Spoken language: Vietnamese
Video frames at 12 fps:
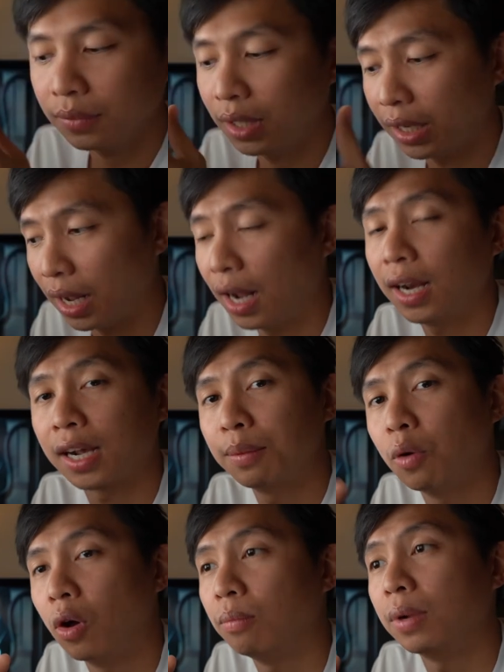thì đó là cái
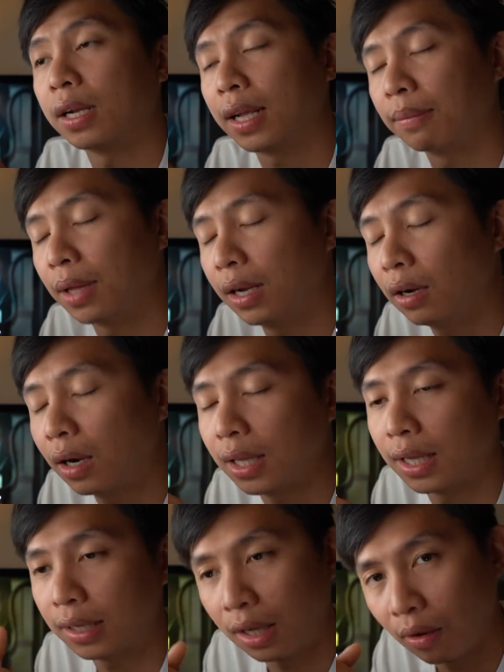mô hình mình cảm thấy rất là
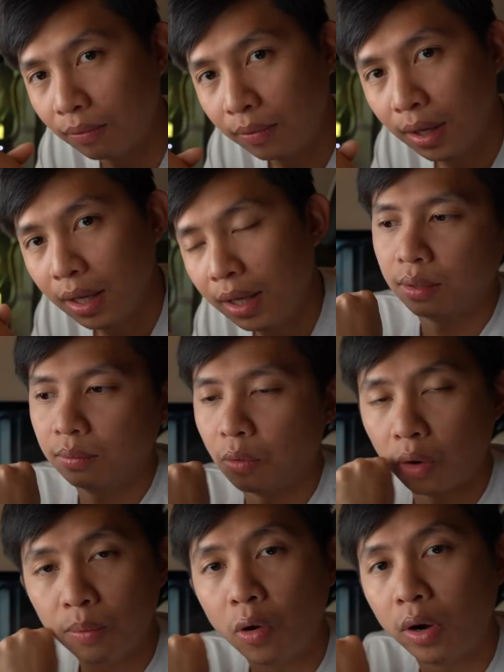thành công một
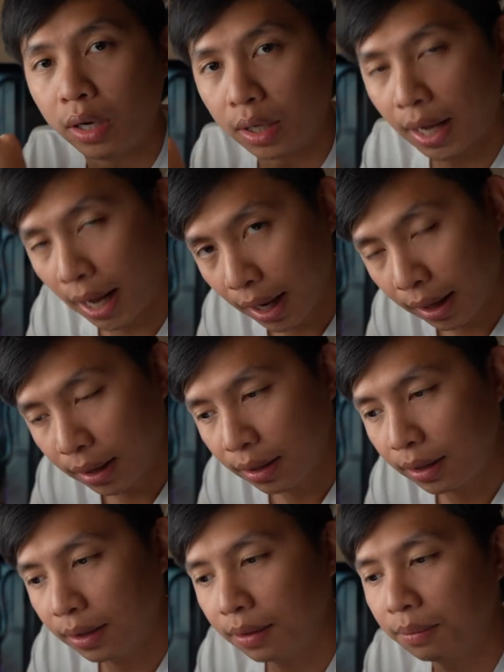cái mô hình khác
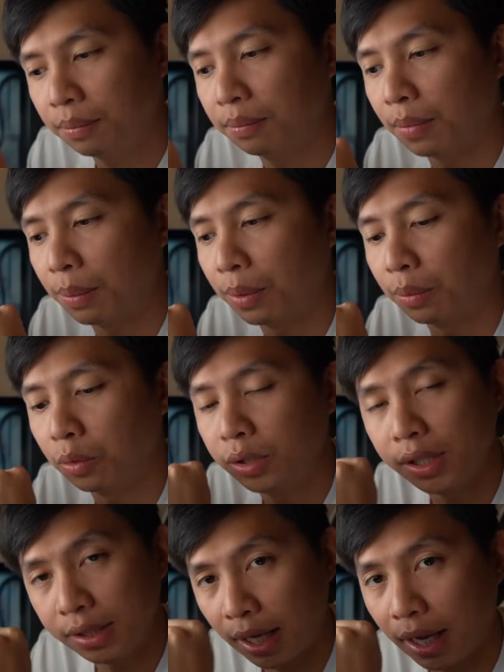mà mình muốn
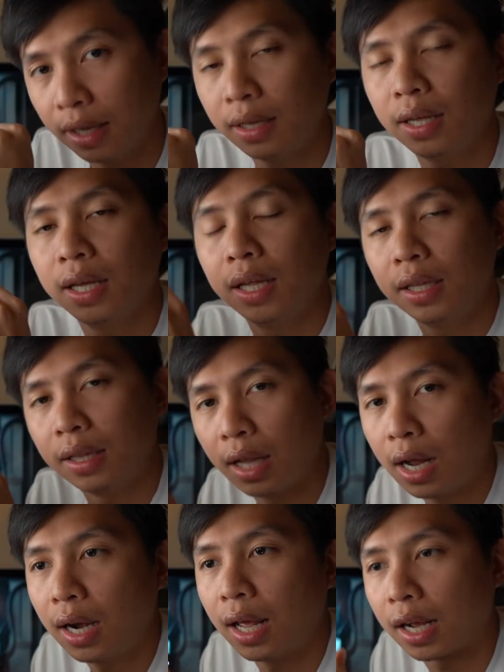chia sẻ
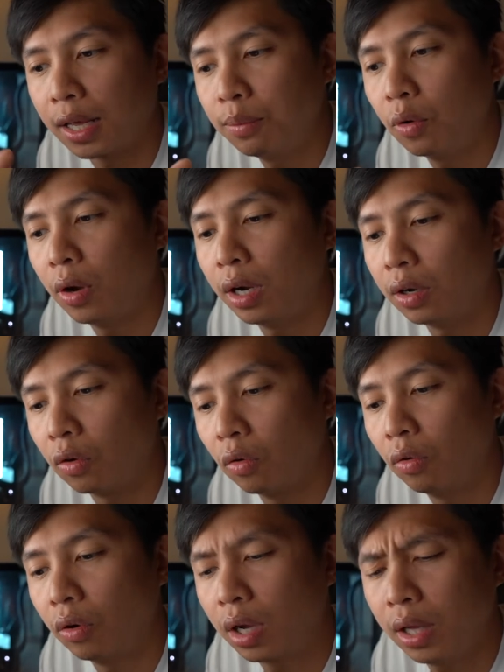đó là cái mô hình
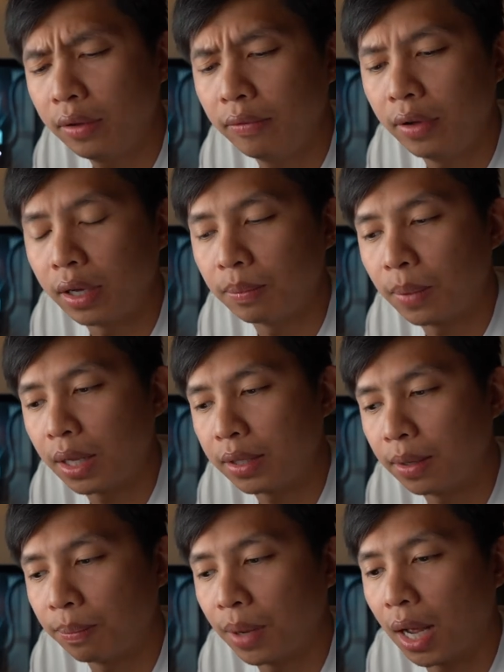của cái việc mà
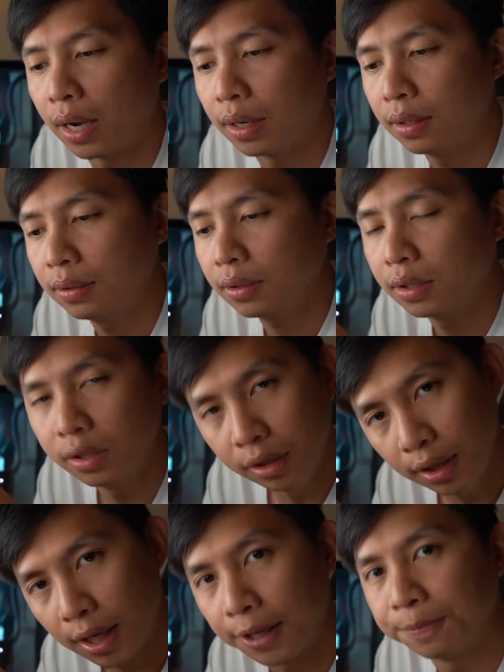chụp ảnh cưới
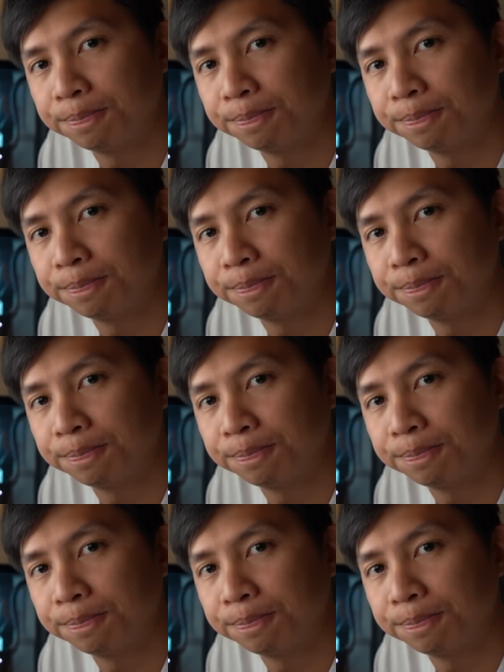đi